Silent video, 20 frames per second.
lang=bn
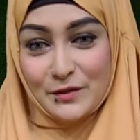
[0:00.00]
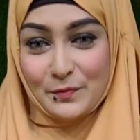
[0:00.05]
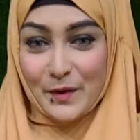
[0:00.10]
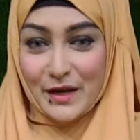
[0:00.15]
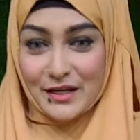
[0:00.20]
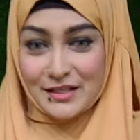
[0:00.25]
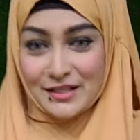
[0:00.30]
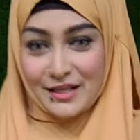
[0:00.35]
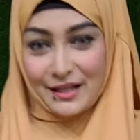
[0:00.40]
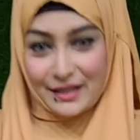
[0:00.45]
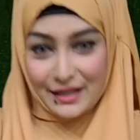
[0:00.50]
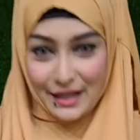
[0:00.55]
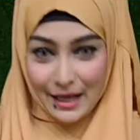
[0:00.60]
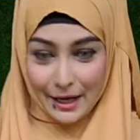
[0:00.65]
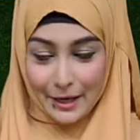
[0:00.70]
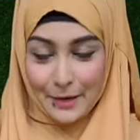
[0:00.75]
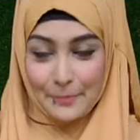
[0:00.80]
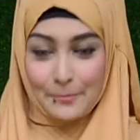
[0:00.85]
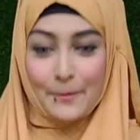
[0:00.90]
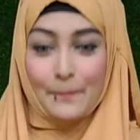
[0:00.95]
স্পেশাল
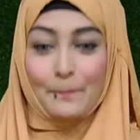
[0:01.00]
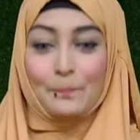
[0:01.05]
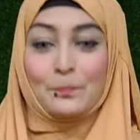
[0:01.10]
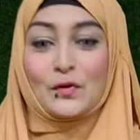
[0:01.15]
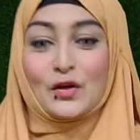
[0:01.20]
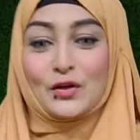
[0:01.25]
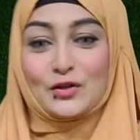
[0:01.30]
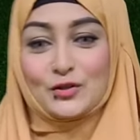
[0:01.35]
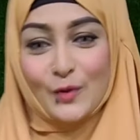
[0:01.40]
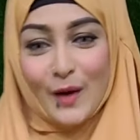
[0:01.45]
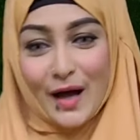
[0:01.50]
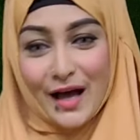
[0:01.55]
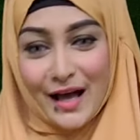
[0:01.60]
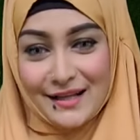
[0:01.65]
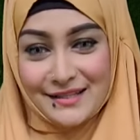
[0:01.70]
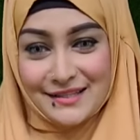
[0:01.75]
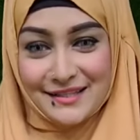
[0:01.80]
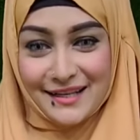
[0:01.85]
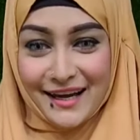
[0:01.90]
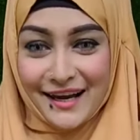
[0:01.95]
লাইভ সো
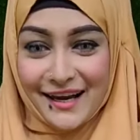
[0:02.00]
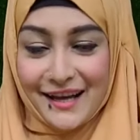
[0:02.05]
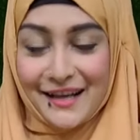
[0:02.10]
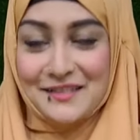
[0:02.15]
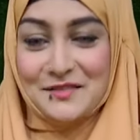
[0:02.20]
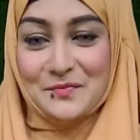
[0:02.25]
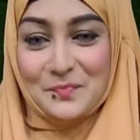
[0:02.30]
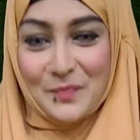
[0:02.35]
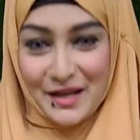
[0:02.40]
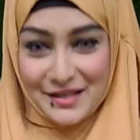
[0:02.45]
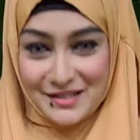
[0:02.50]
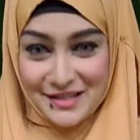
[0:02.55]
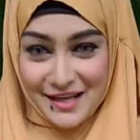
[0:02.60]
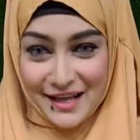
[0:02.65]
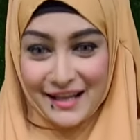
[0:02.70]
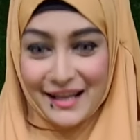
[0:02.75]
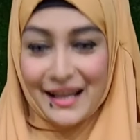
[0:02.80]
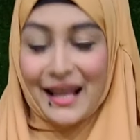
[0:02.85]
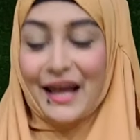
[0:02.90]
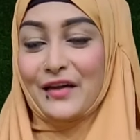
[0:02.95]
আজকের
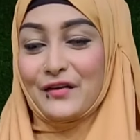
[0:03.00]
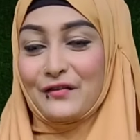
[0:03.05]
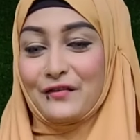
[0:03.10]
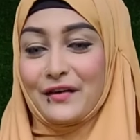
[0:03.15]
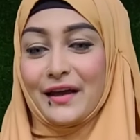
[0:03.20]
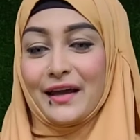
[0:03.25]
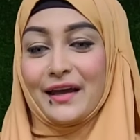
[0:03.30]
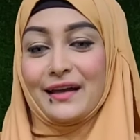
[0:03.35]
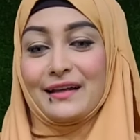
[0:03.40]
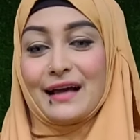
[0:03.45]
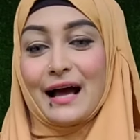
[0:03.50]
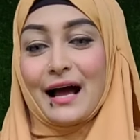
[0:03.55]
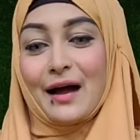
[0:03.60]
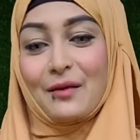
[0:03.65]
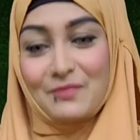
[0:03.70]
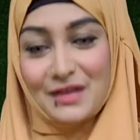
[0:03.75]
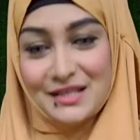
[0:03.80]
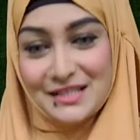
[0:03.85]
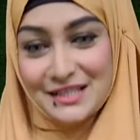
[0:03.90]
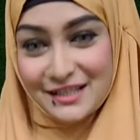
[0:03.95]
স্পেশাল লাইভে
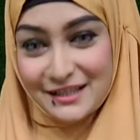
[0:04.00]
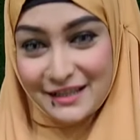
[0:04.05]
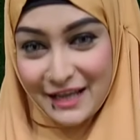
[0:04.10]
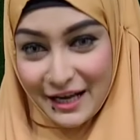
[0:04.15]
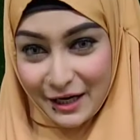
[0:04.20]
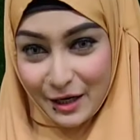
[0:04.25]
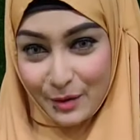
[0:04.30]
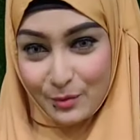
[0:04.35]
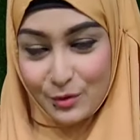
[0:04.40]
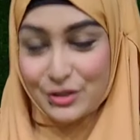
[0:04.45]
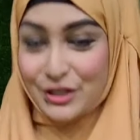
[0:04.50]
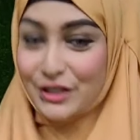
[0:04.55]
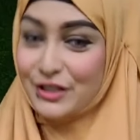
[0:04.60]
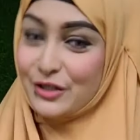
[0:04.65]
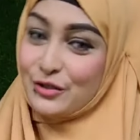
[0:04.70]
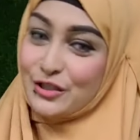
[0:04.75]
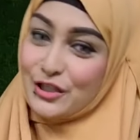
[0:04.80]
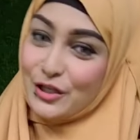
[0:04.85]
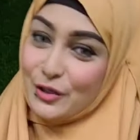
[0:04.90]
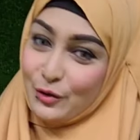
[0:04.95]
আমরা যেটা দেখাবো সেটা
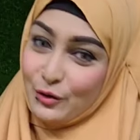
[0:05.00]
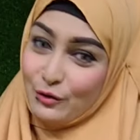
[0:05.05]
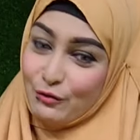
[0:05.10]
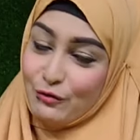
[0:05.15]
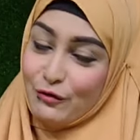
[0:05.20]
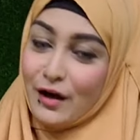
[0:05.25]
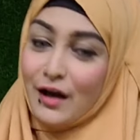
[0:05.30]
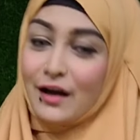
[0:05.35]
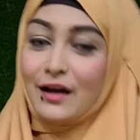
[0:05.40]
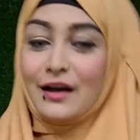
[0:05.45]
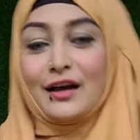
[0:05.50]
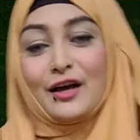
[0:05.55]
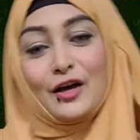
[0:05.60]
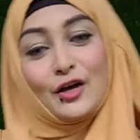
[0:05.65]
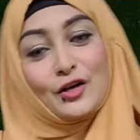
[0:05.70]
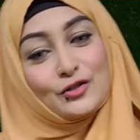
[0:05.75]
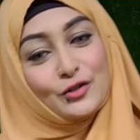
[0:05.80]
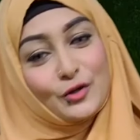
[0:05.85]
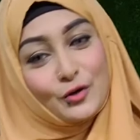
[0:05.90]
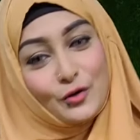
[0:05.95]
হচ্ছে গুলফা
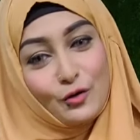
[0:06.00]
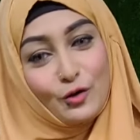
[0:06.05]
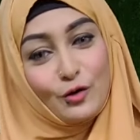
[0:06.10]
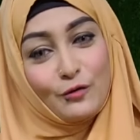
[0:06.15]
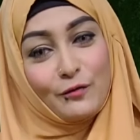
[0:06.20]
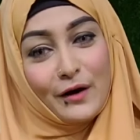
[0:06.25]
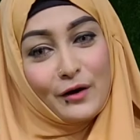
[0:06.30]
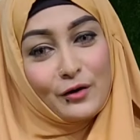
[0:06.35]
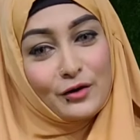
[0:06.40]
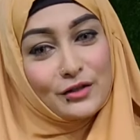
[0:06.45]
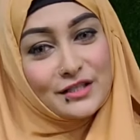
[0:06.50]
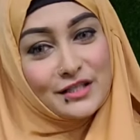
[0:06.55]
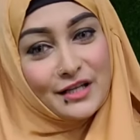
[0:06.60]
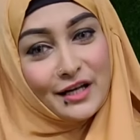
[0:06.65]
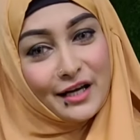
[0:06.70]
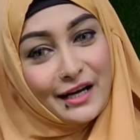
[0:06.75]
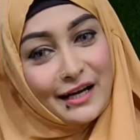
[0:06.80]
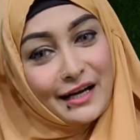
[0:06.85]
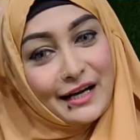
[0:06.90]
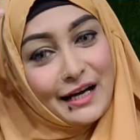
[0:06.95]
সো গুলফা হচ্ছে
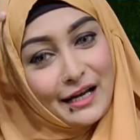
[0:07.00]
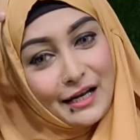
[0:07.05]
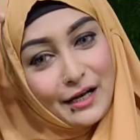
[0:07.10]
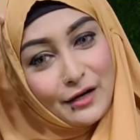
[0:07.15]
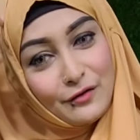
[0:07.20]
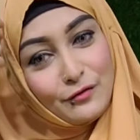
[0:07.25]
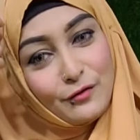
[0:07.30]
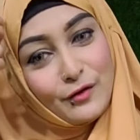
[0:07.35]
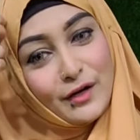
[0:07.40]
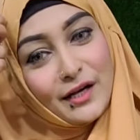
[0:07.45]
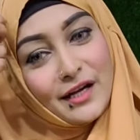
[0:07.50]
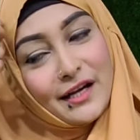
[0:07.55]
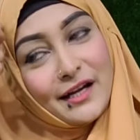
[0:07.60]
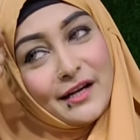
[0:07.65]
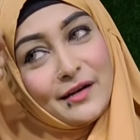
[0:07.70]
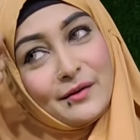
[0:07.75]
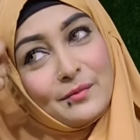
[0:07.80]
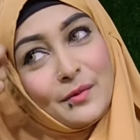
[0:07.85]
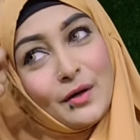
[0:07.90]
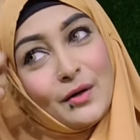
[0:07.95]
কালারফুলের
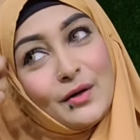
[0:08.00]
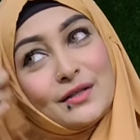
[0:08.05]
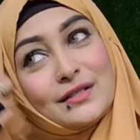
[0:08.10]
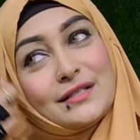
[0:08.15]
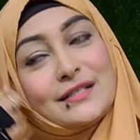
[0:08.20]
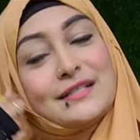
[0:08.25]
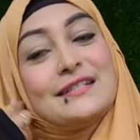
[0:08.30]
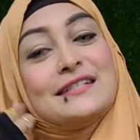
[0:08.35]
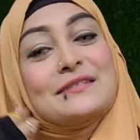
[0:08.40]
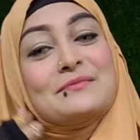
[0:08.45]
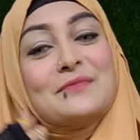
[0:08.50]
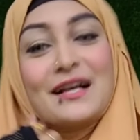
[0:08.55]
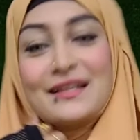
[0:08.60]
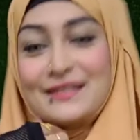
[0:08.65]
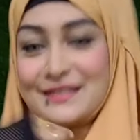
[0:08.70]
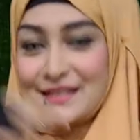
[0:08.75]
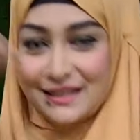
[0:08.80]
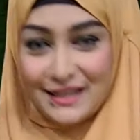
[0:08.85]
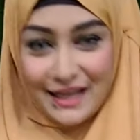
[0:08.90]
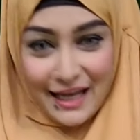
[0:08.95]
মোস্ট
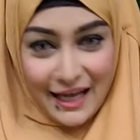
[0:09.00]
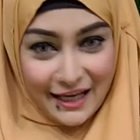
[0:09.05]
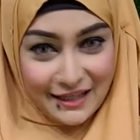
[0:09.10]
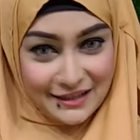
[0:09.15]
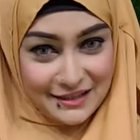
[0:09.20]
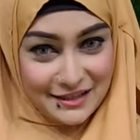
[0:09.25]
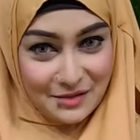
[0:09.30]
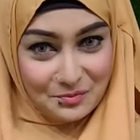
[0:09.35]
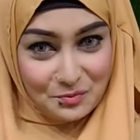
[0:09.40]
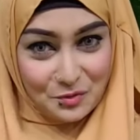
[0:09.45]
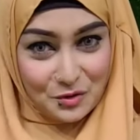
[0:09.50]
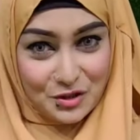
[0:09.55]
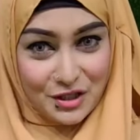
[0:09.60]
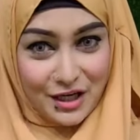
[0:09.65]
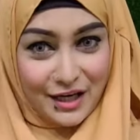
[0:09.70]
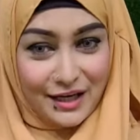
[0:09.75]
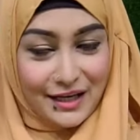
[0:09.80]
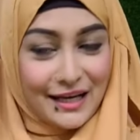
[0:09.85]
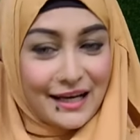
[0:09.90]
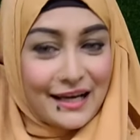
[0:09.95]
ডিমান্ডিং একটা
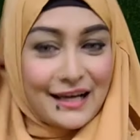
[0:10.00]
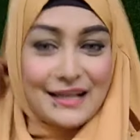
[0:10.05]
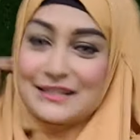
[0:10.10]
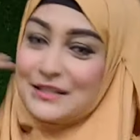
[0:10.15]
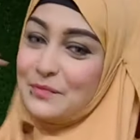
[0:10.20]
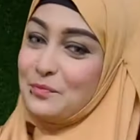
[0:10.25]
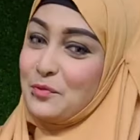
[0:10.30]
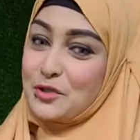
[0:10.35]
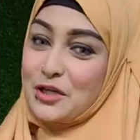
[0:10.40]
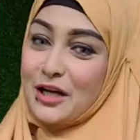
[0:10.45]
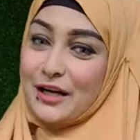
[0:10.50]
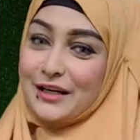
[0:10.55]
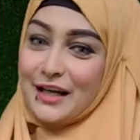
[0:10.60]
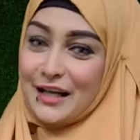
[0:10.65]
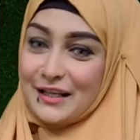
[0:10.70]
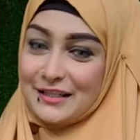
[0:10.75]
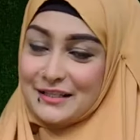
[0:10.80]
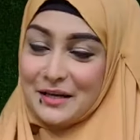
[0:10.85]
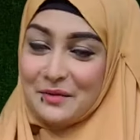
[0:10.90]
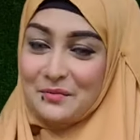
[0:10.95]
পোশাক যে পোশাকটা
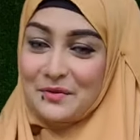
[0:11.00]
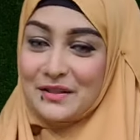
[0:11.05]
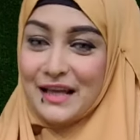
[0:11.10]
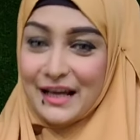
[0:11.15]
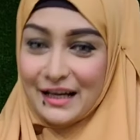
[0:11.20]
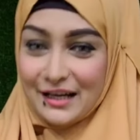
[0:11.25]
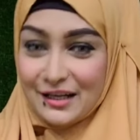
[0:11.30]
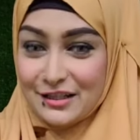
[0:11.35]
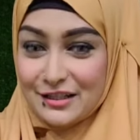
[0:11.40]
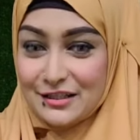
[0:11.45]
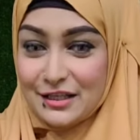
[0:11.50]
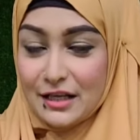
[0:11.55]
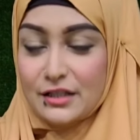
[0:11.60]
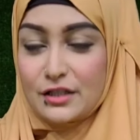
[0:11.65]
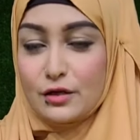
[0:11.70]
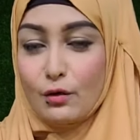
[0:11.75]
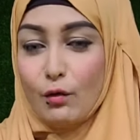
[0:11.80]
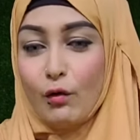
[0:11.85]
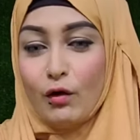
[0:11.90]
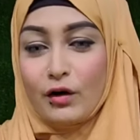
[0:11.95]
আজকে আমি দেখাতে
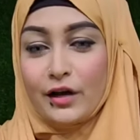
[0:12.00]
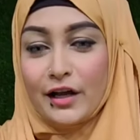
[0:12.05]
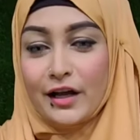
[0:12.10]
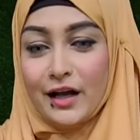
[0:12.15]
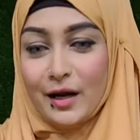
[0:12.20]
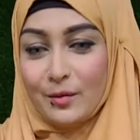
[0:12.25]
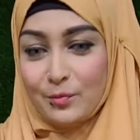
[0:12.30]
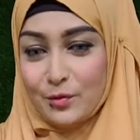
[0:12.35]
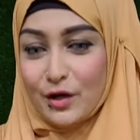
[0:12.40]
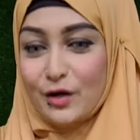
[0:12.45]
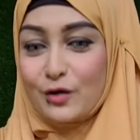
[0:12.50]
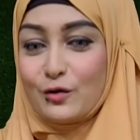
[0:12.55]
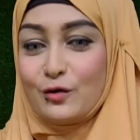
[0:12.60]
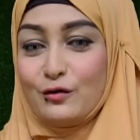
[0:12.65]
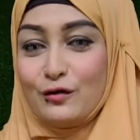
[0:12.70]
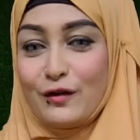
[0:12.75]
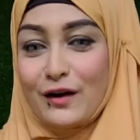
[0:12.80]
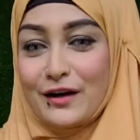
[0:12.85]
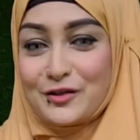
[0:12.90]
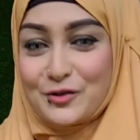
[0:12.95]
যাচ্ছি অনেক আপুরা
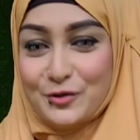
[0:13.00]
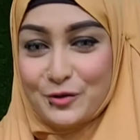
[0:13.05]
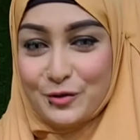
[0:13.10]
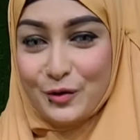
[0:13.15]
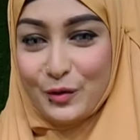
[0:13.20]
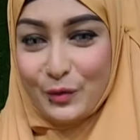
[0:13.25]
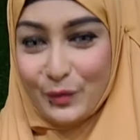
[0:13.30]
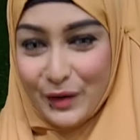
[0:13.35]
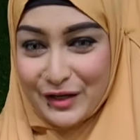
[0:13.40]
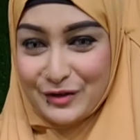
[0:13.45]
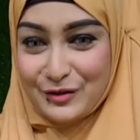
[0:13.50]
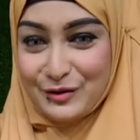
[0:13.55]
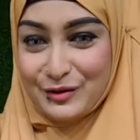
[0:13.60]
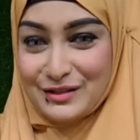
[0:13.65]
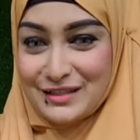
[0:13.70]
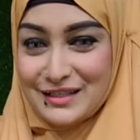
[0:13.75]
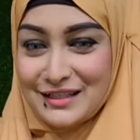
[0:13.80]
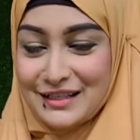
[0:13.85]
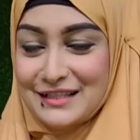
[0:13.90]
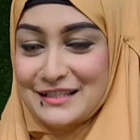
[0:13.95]
গুলফার জন্য ওয়েট
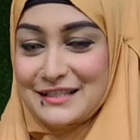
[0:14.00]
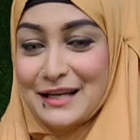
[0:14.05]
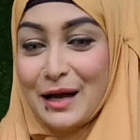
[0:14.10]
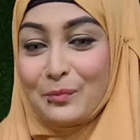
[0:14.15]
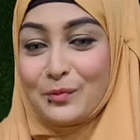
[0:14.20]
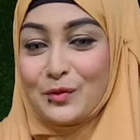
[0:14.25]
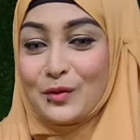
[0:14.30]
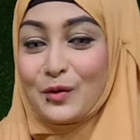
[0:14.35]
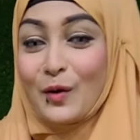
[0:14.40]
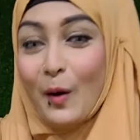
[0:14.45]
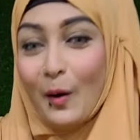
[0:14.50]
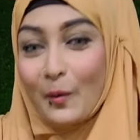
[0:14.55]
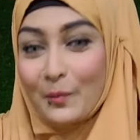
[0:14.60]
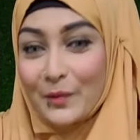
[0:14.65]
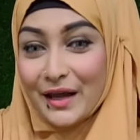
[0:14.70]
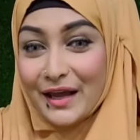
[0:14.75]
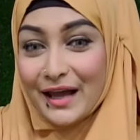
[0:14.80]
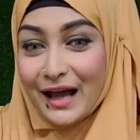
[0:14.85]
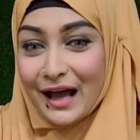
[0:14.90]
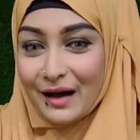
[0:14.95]
করছিলেন যে আপু
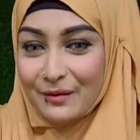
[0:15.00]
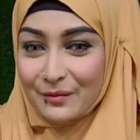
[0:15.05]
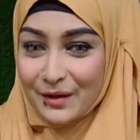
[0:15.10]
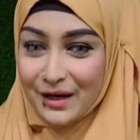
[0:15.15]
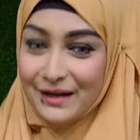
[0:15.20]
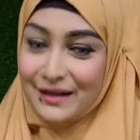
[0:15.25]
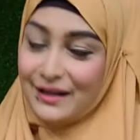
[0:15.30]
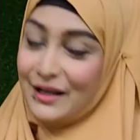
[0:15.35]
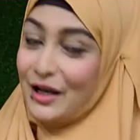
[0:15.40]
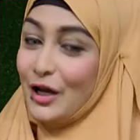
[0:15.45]
কবে আবার